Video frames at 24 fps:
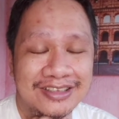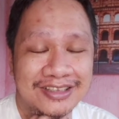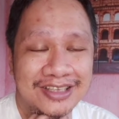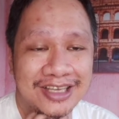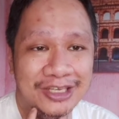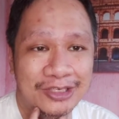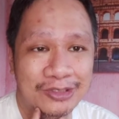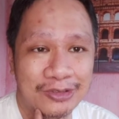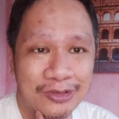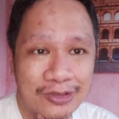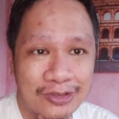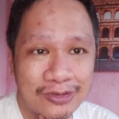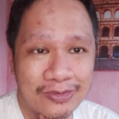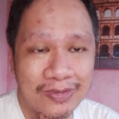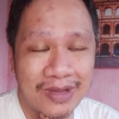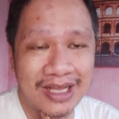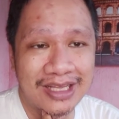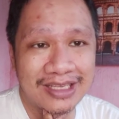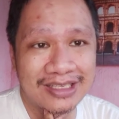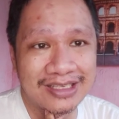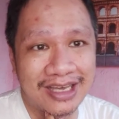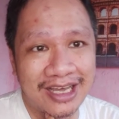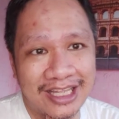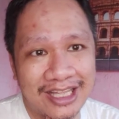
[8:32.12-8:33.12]
As
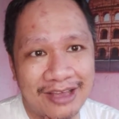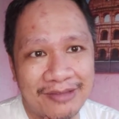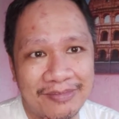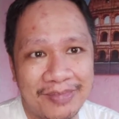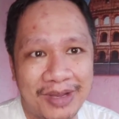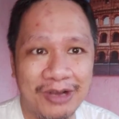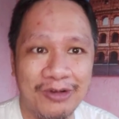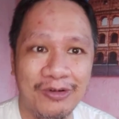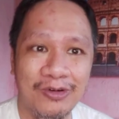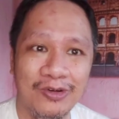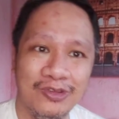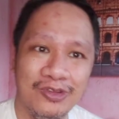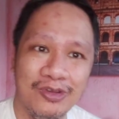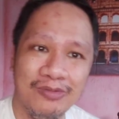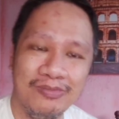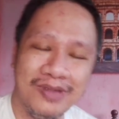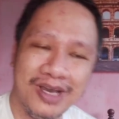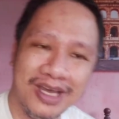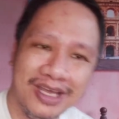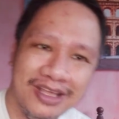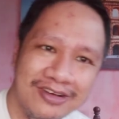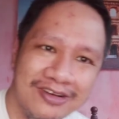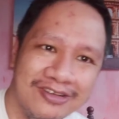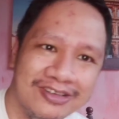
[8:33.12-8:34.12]
usual, sana magutom
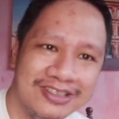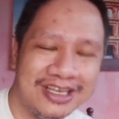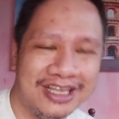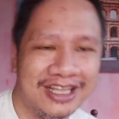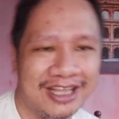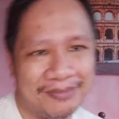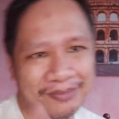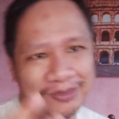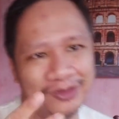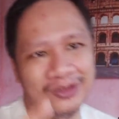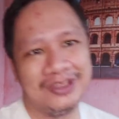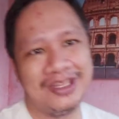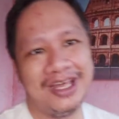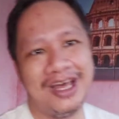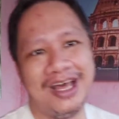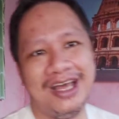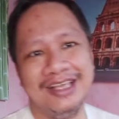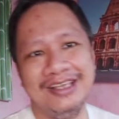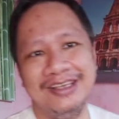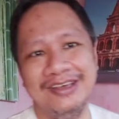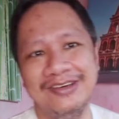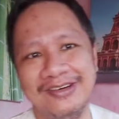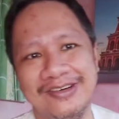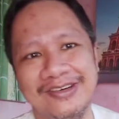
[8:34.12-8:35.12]
kayo, sana
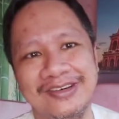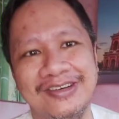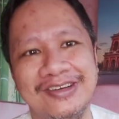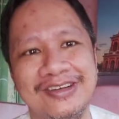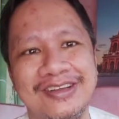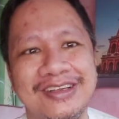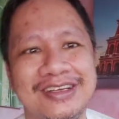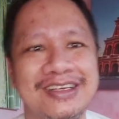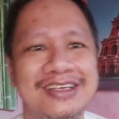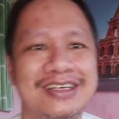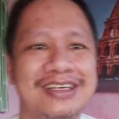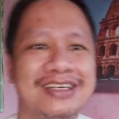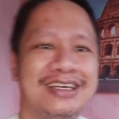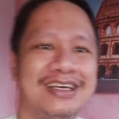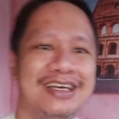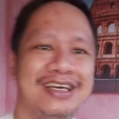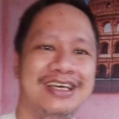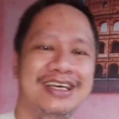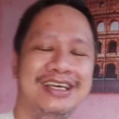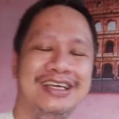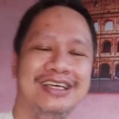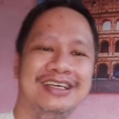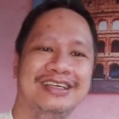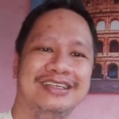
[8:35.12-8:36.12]
puntahan nyo.
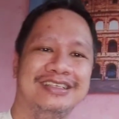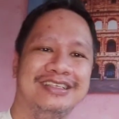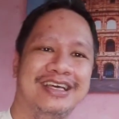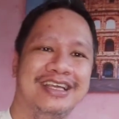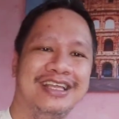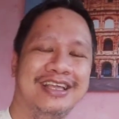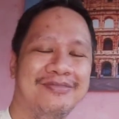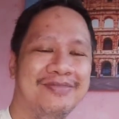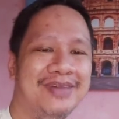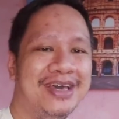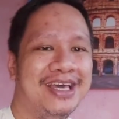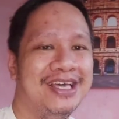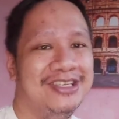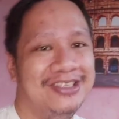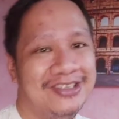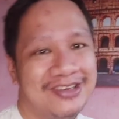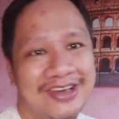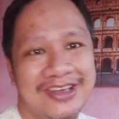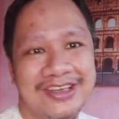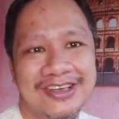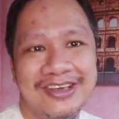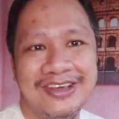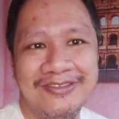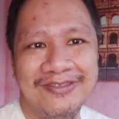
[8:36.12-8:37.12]
Sana
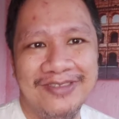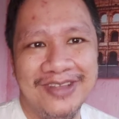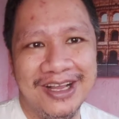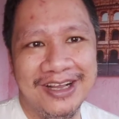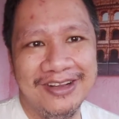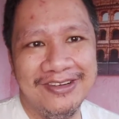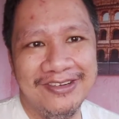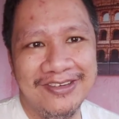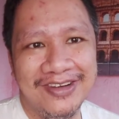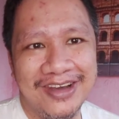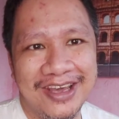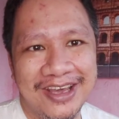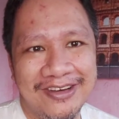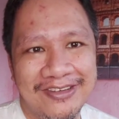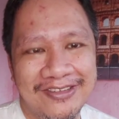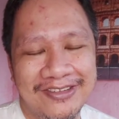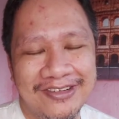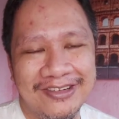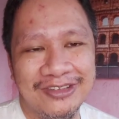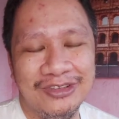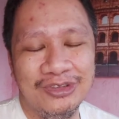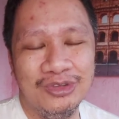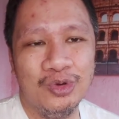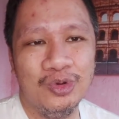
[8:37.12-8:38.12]
ma-enjoy nyo yung vlog ko
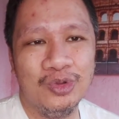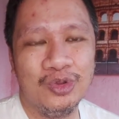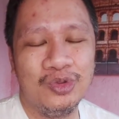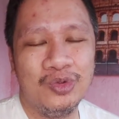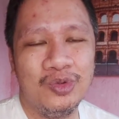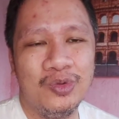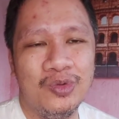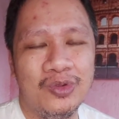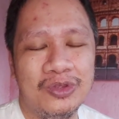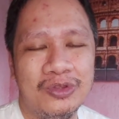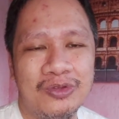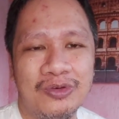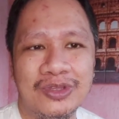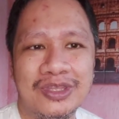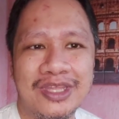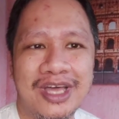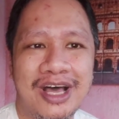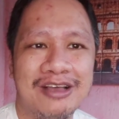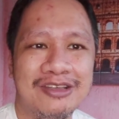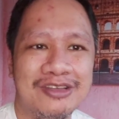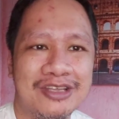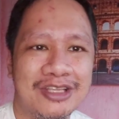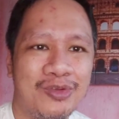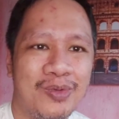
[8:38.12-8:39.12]
ngayong
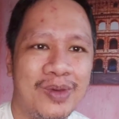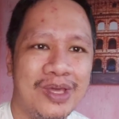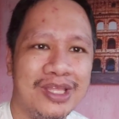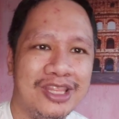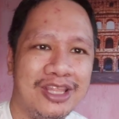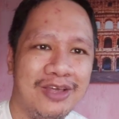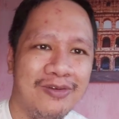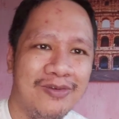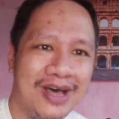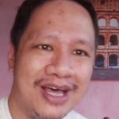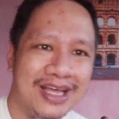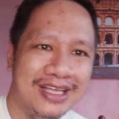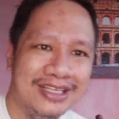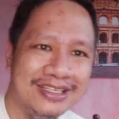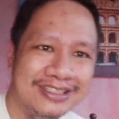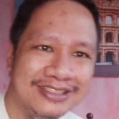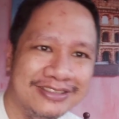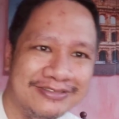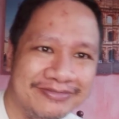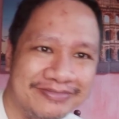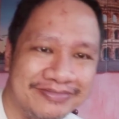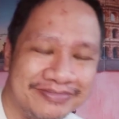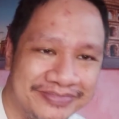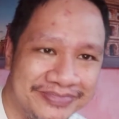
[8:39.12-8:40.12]

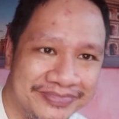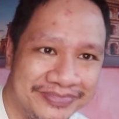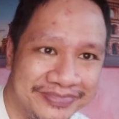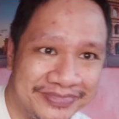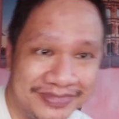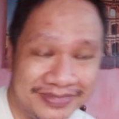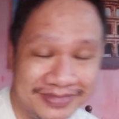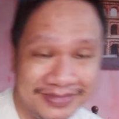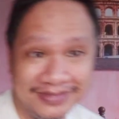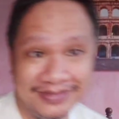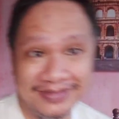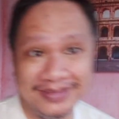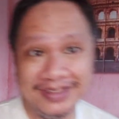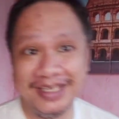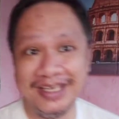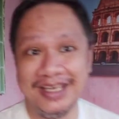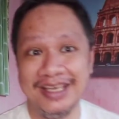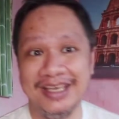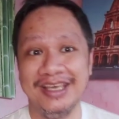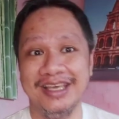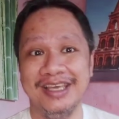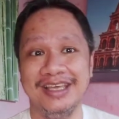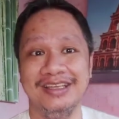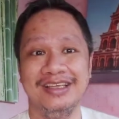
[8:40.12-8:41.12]
2021.
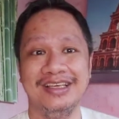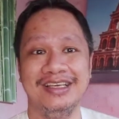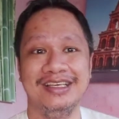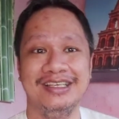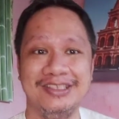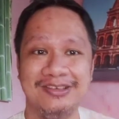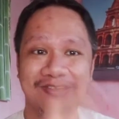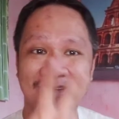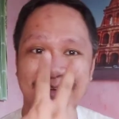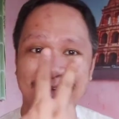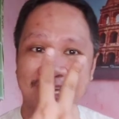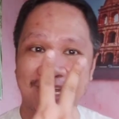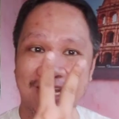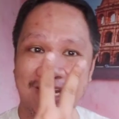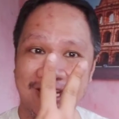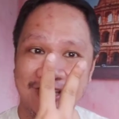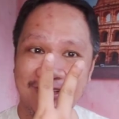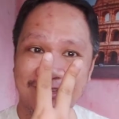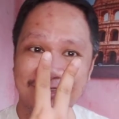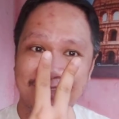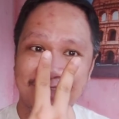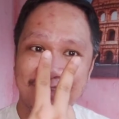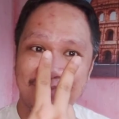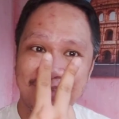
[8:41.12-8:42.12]
This is Kuya
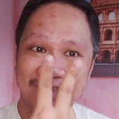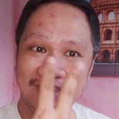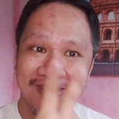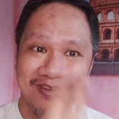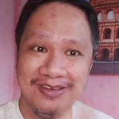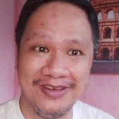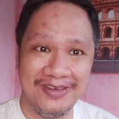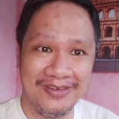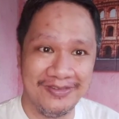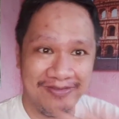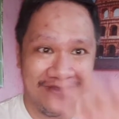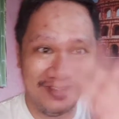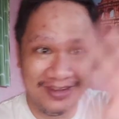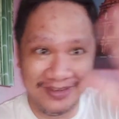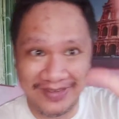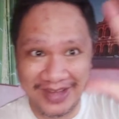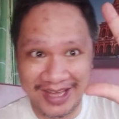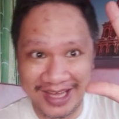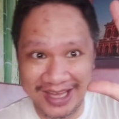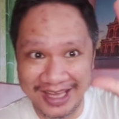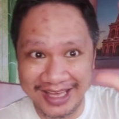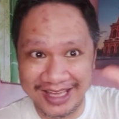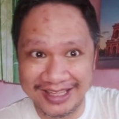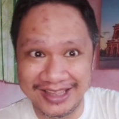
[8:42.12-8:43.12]
Kano TV.
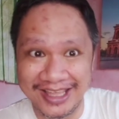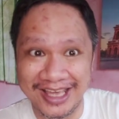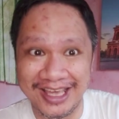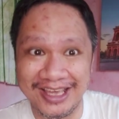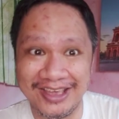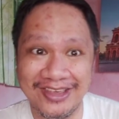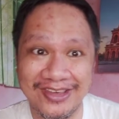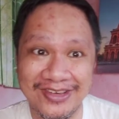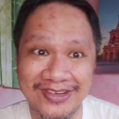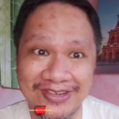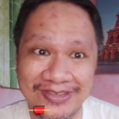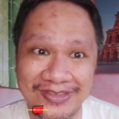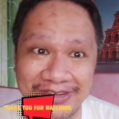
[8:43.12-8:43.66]
Bye-bye. Thank you